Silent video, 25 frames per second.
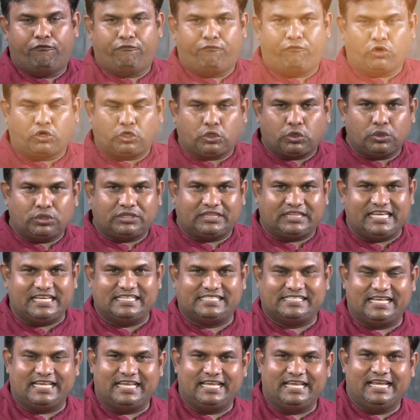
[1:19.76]
ఫోటో
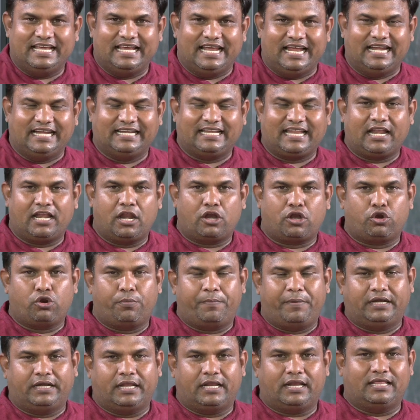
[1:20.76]
తీసి ఇంటర్నెట్లో
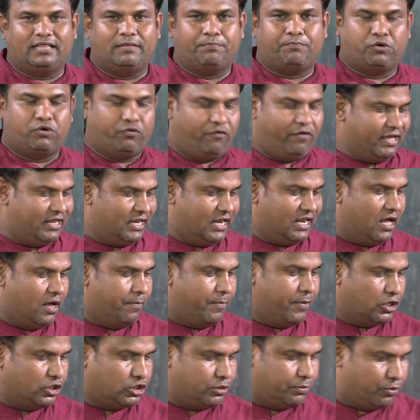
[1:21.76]
పెట్టారు అది ఇప్పుడు వైరల్గా
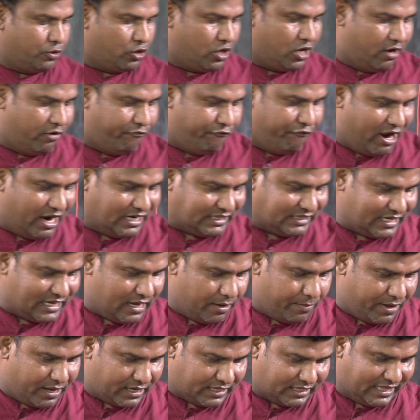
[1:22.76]
మారుతూ ఇప్పుడు ఒక వార్తగా
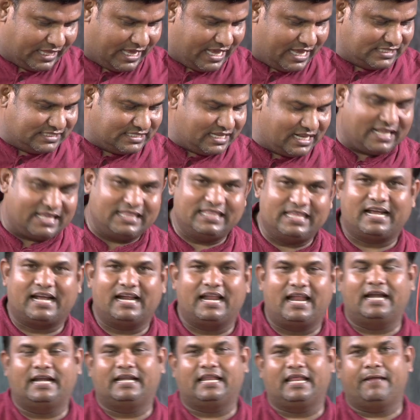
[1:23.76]
మారింది ఏం జరిగింది ఇక్కడ
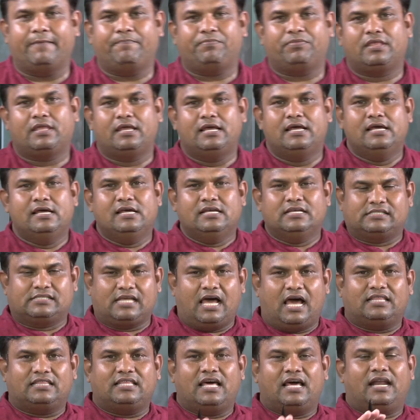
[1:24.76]
అంటే
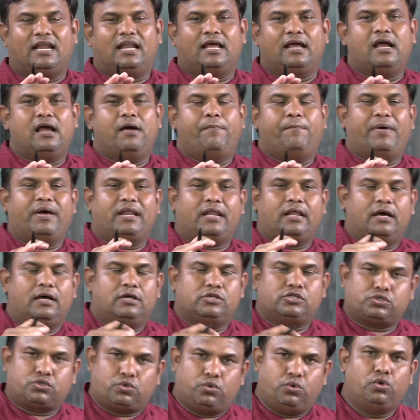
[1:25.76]
సాధారణంగా మన
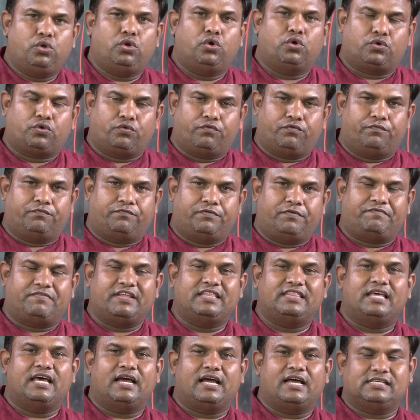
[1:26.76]
స్కూల్లో టు
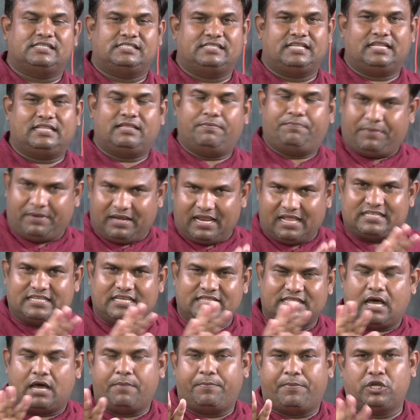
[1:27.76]
ఫిఫ్టీన్త్ ఆగస్ట్ జరిగితే పిల్లల
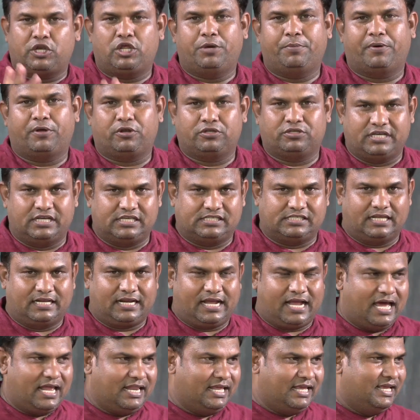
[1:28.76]
చేత ఆ పను చేస్తారు
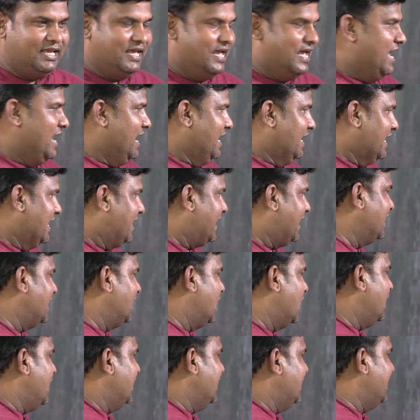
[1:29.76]
కానీ ఇక్కడ
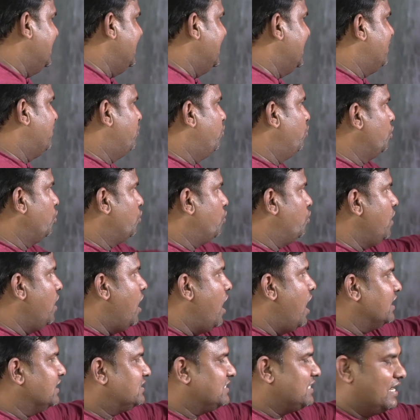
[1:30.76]
ఈ గురుకుల
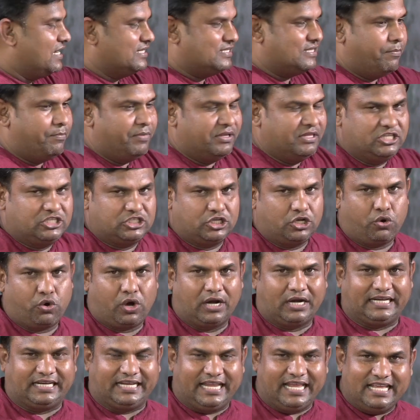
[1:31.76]
హాస్టల్కి సంబంధించిన ఒక
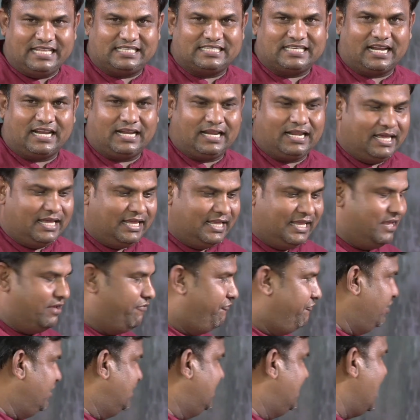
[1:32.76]
టీచర్ ఈ
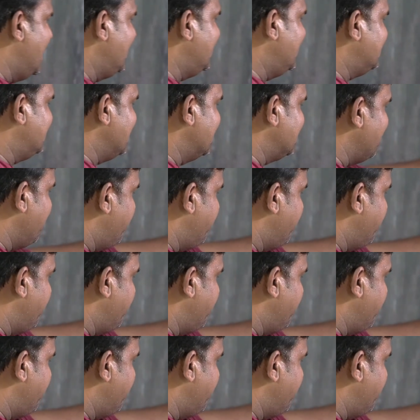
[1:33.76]
విద్యార్థి చేత